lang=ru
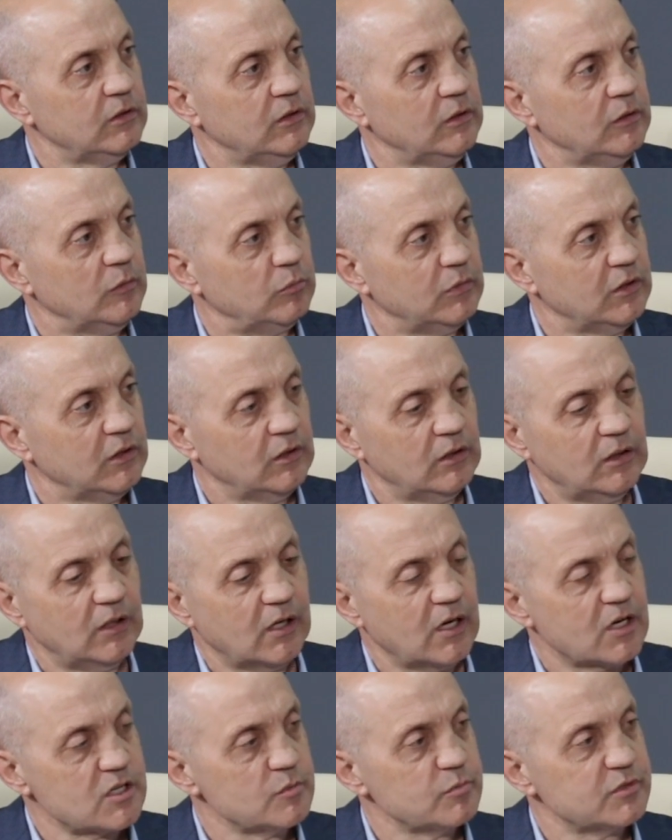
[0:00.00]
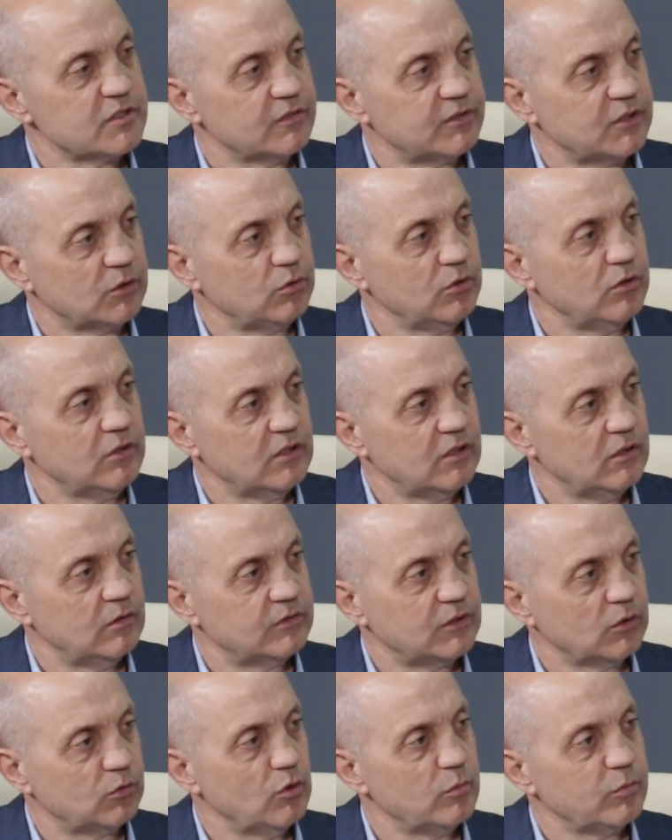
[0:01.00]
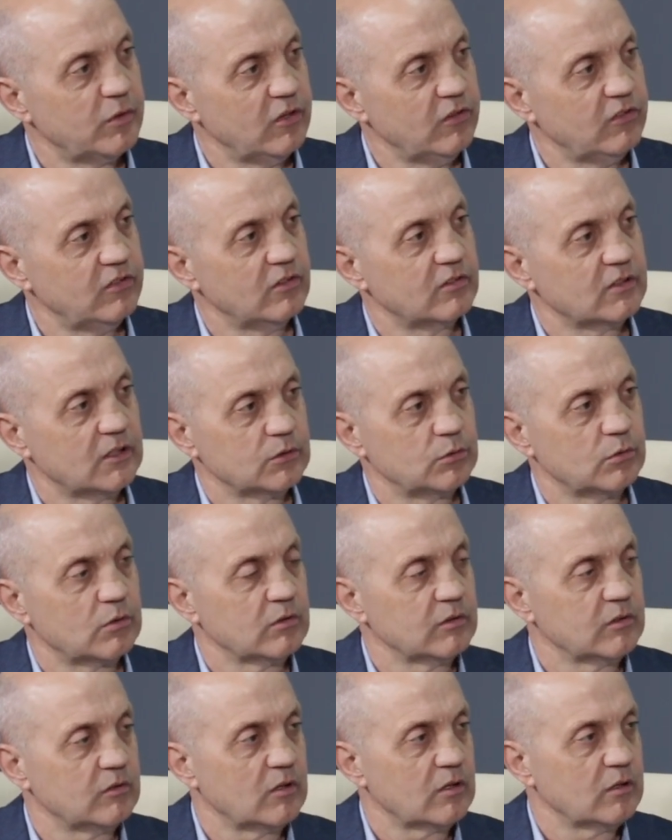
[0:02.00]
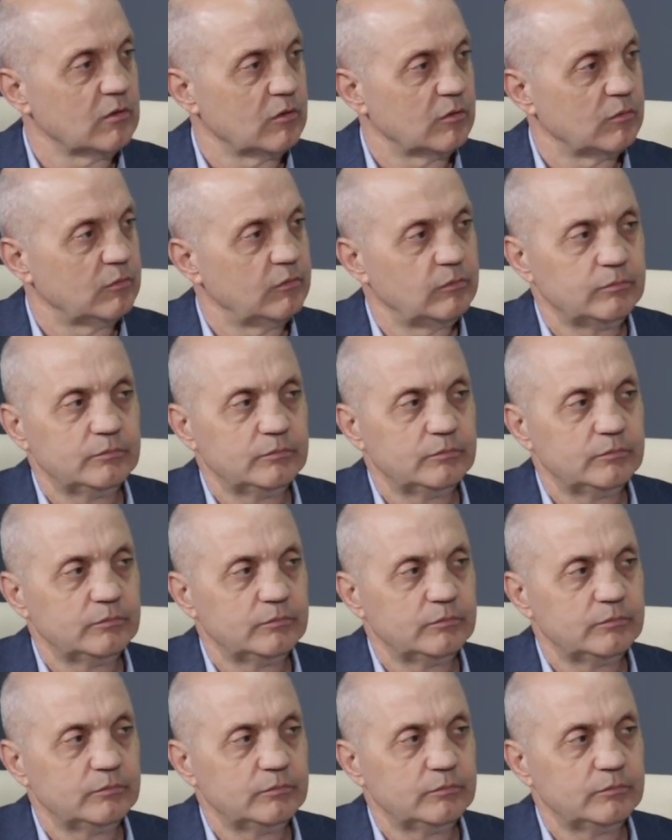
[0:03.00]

и мы окажемся в, такой, в таком кризисе, из которого, наверное,